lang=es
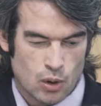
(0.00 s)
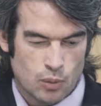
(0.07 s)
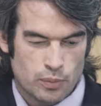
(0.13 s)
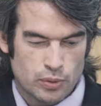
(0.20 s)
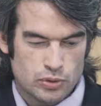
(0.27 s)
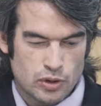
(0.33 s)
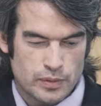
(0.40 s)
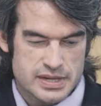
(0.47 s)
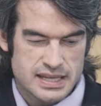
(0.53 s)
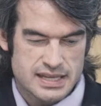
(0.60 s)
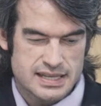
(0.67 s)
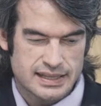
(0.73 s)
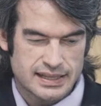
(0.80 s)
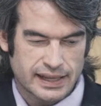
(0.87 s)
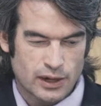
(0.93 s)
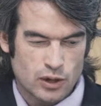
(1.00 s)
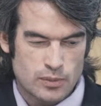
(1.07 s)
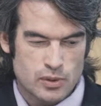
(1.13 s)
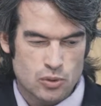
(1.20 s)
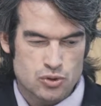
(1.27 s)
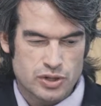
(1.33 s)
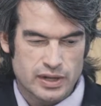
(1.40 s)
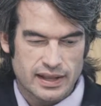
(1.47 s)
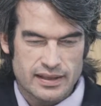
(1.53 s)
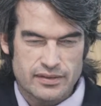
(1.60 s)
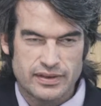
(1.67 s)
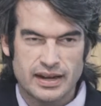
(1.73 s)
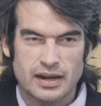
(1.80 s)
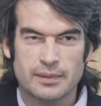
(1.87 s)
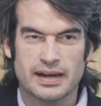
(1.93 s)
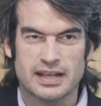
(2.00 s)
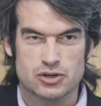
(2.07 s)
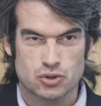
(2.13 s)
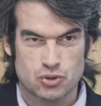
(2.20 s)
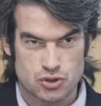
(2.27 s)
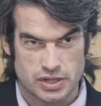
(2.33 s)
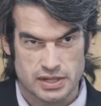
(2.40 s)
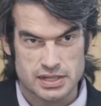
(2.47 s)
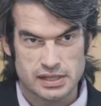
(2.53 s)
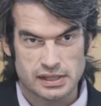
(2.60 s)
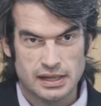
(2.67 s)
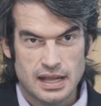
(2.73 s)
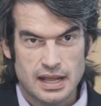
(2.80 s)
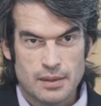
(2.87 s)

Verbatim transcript: un punto de vista estratégico me gustaría definir varias cosas.